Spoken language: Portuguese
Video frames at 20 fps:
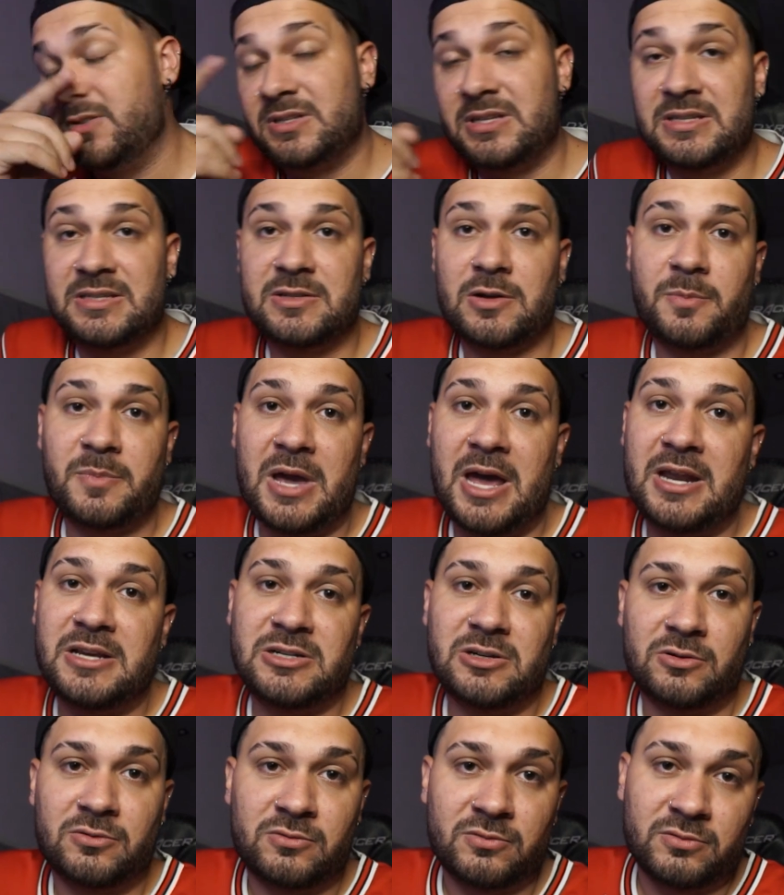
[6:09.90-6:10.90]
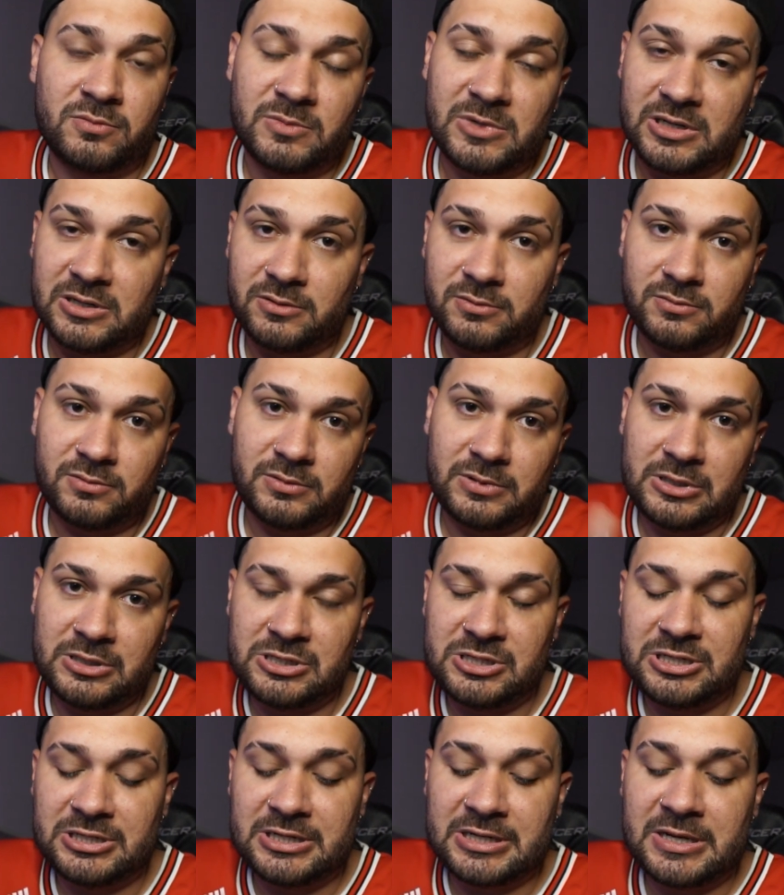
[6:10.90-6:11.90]
vocês souberem de alguma,
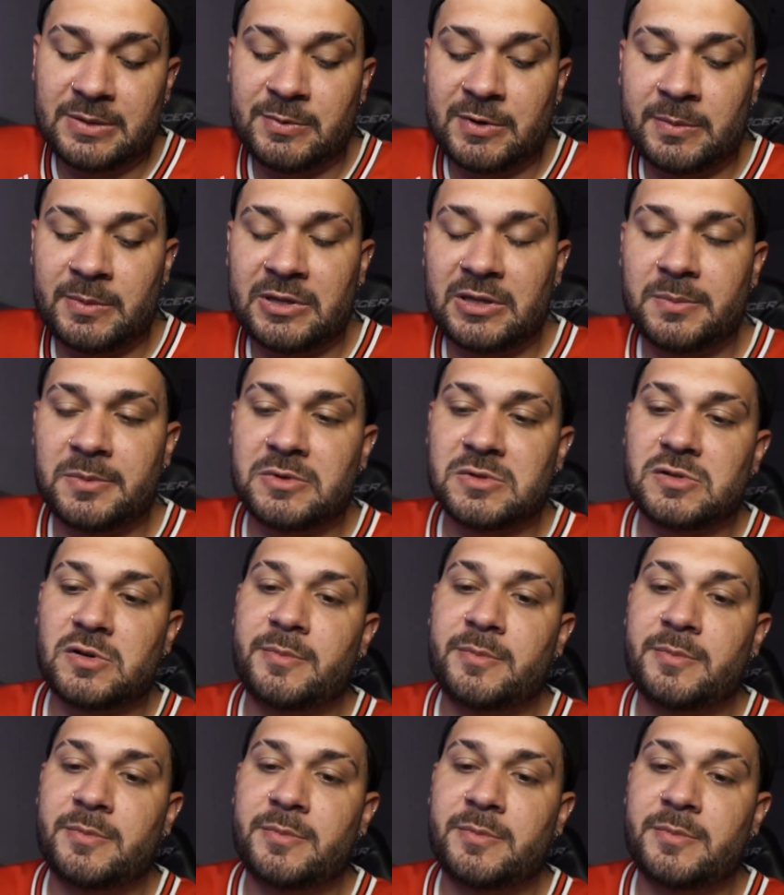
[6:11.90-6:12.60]
indica aqui para mim também nos